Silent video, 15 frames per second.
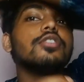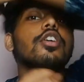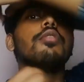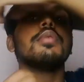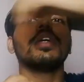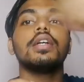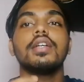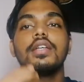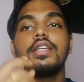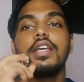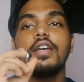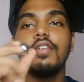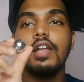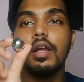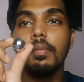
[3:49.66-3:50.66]
जो अभी
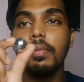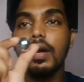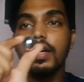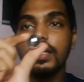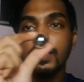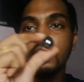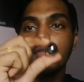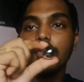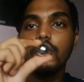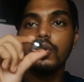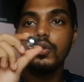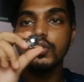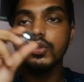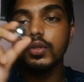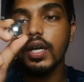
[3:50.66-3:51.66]
ये वाला पार्ट है वो
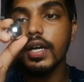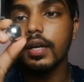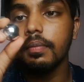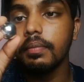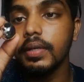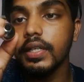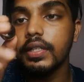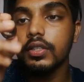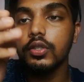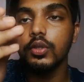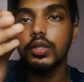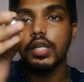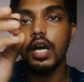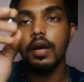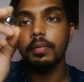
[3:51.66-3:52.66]
हो चुका है कंप्लीट तो
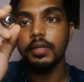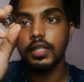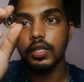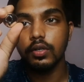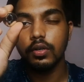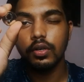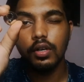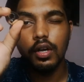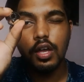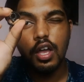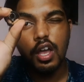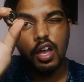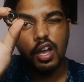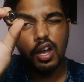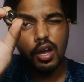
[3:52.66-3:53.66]
यहाँ पे देखो
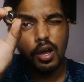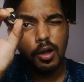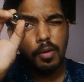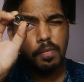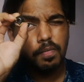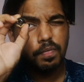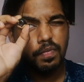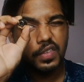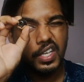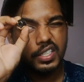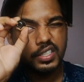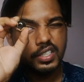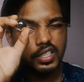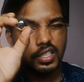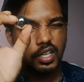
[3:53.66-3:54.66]
यहाँ
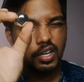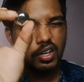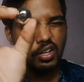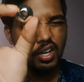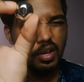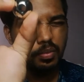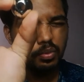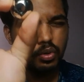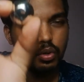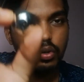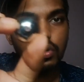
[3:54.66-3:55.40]
से दिख रहा होगा आपको